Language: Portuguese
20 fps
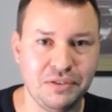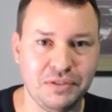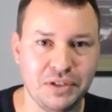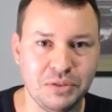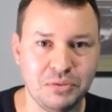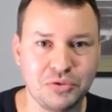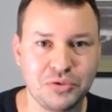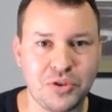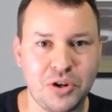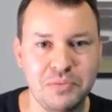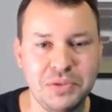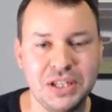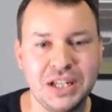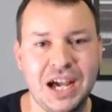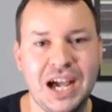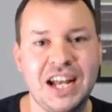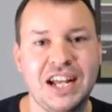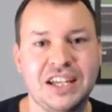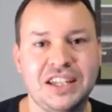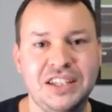Vamos
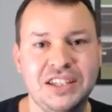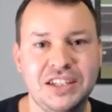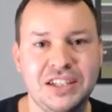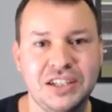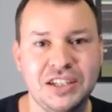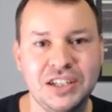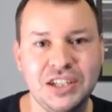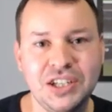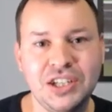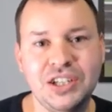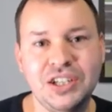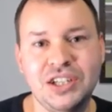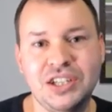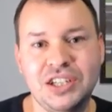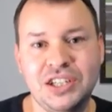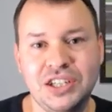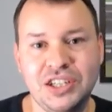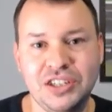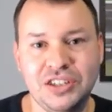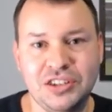combinar aqui.
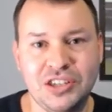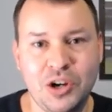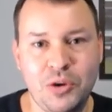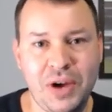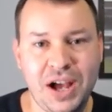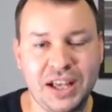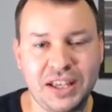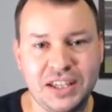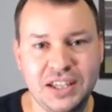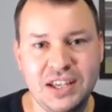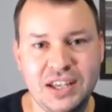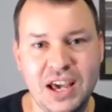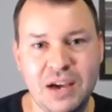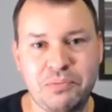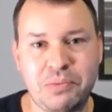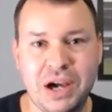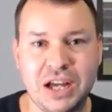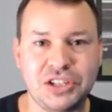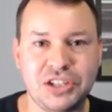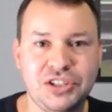Então, Aguirre, a
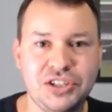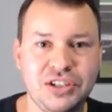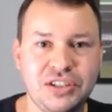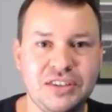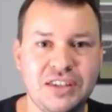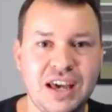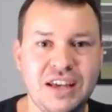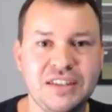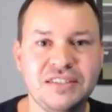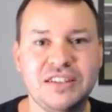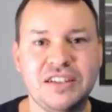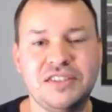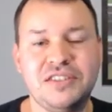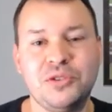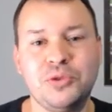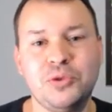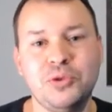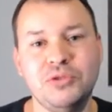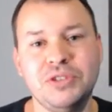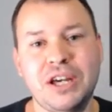partir desta
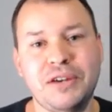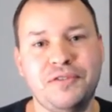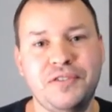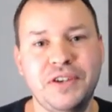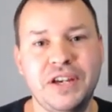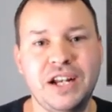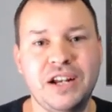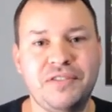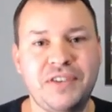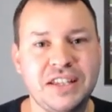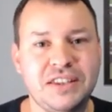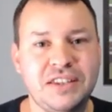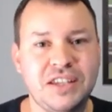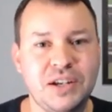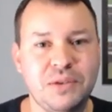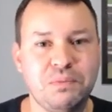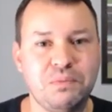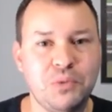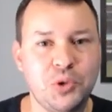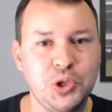segunda-feira, vai ter
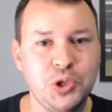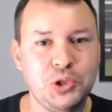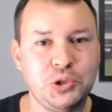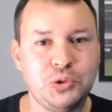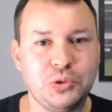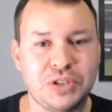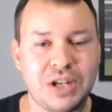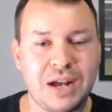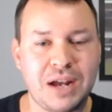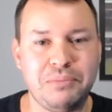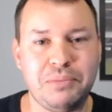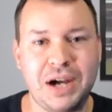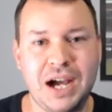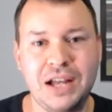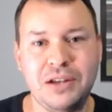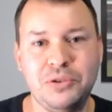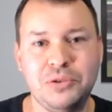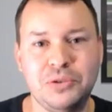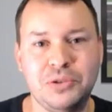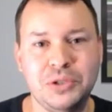muito
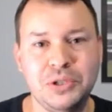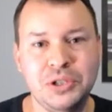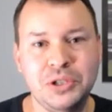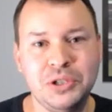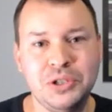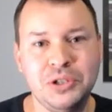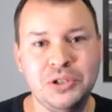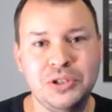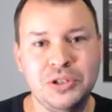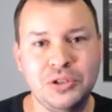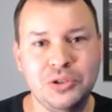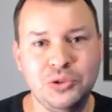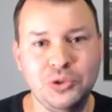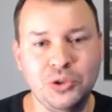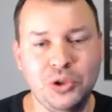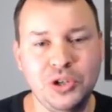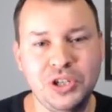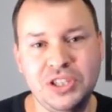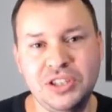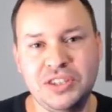trabalho
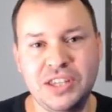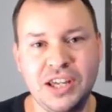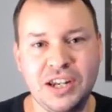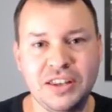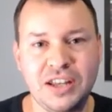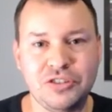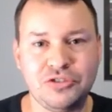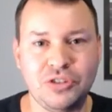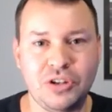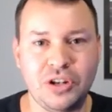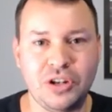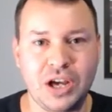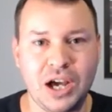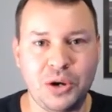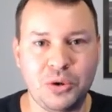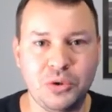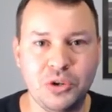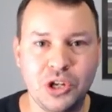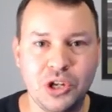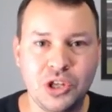no
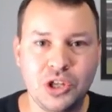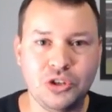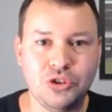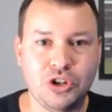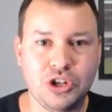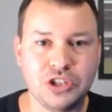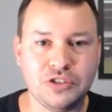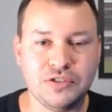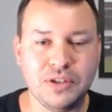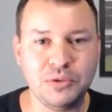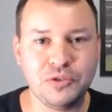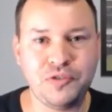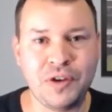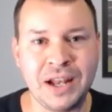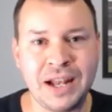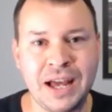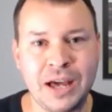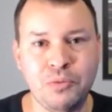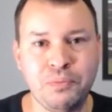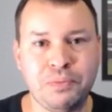Internacional. Nós vamos
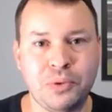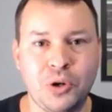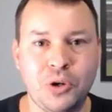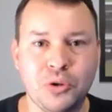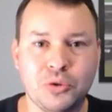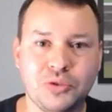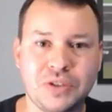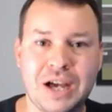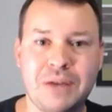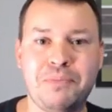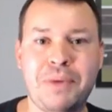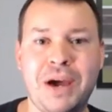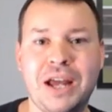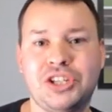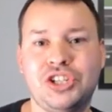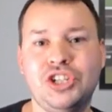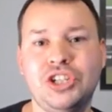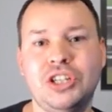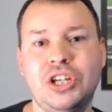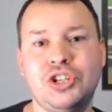falar um pouco da
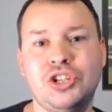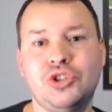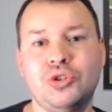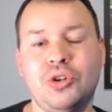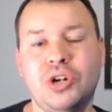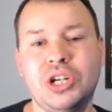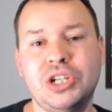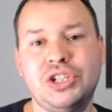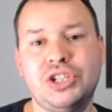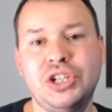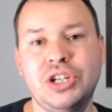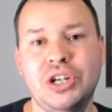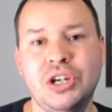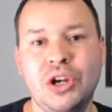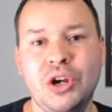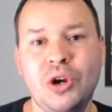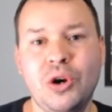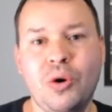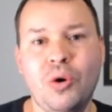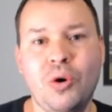partida de hoje,
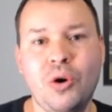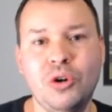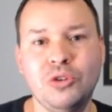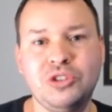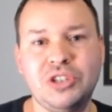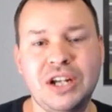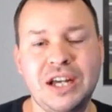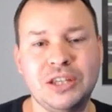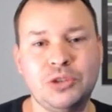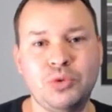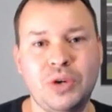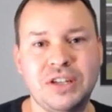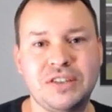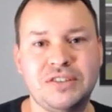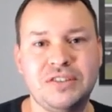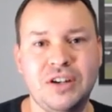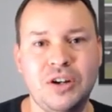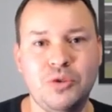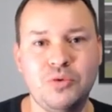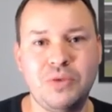Outra
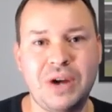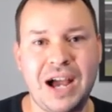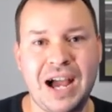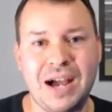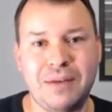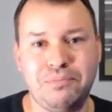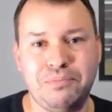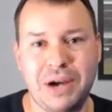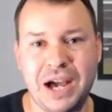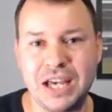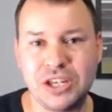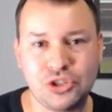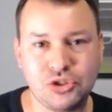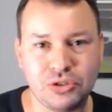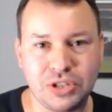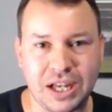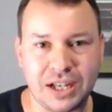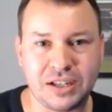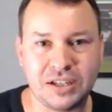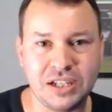atuação abaixo
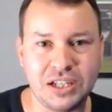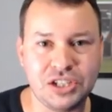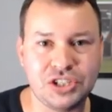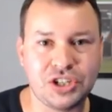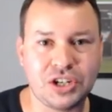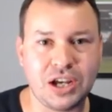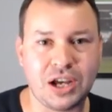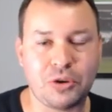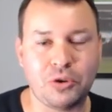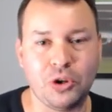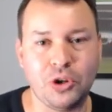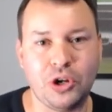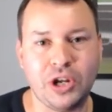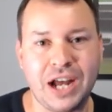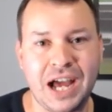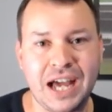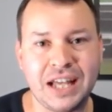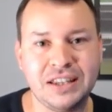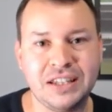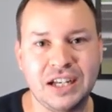da crítica
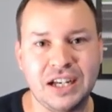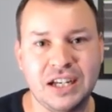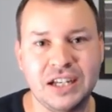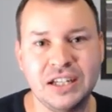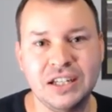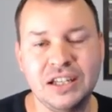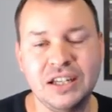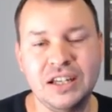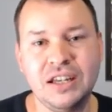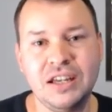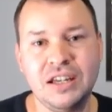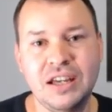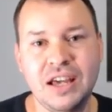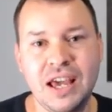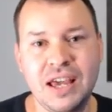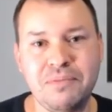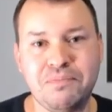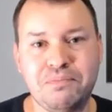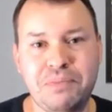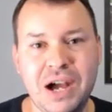colorada,
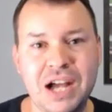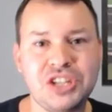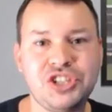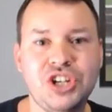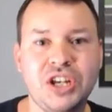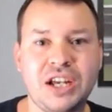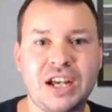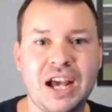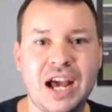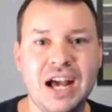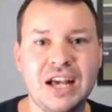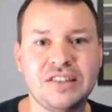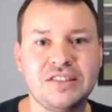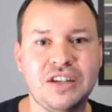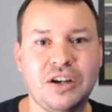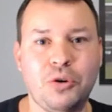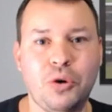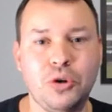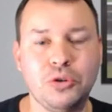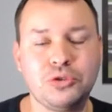empate em
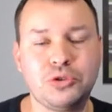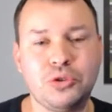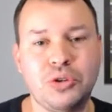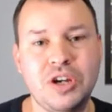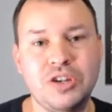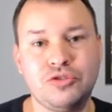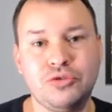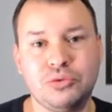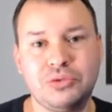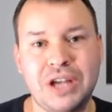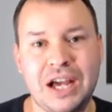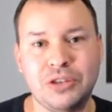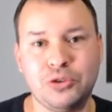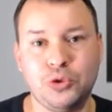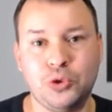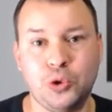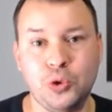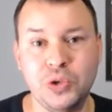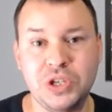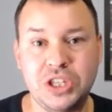casa, outro resultado
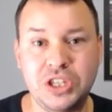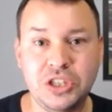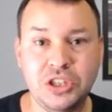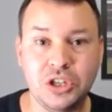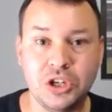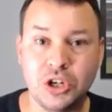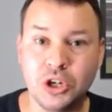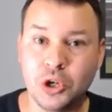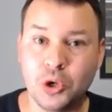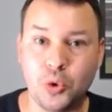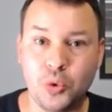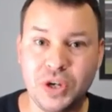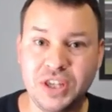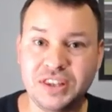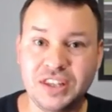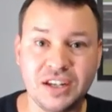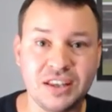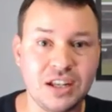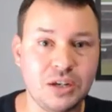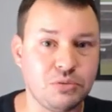ruim. O
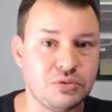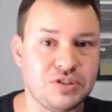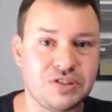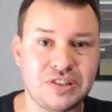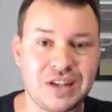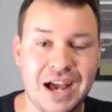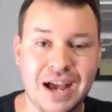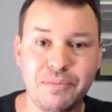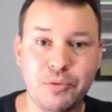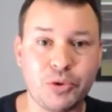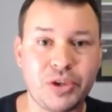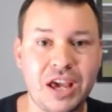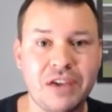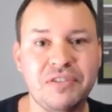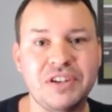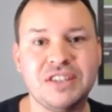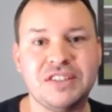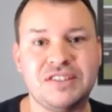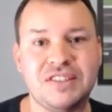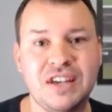Inter não sabe o que é
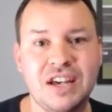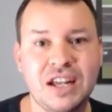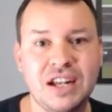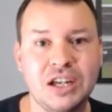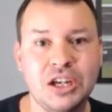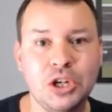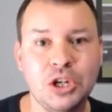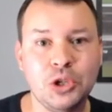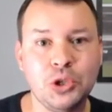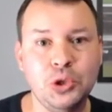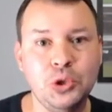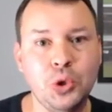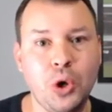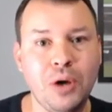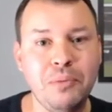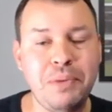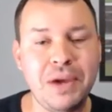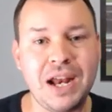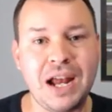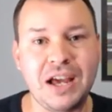vencer
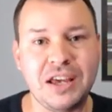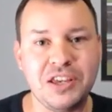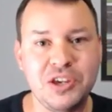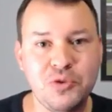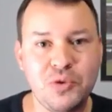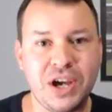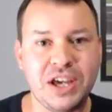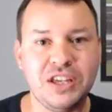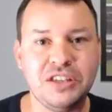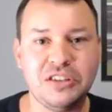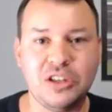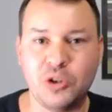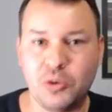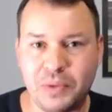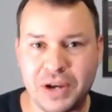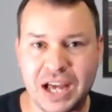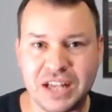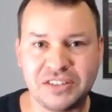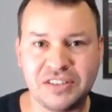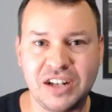no Beira-Rio ainda no
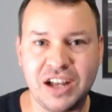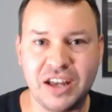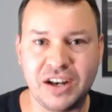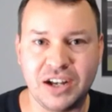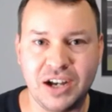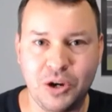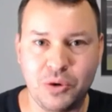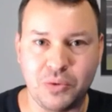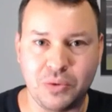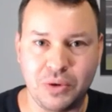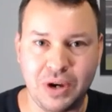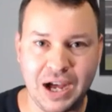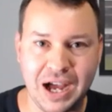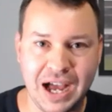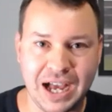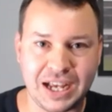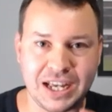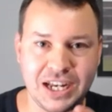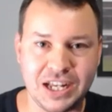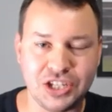Brasileirão.
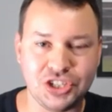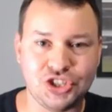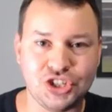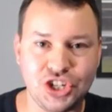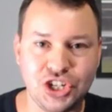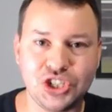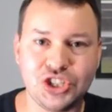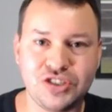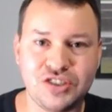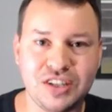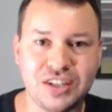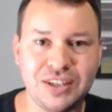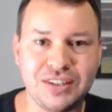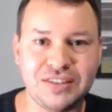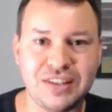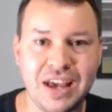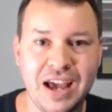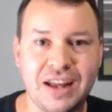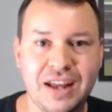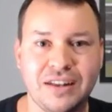Acredite se
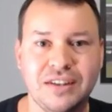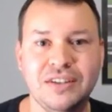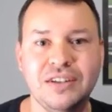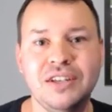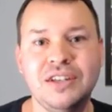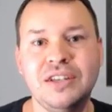quiser.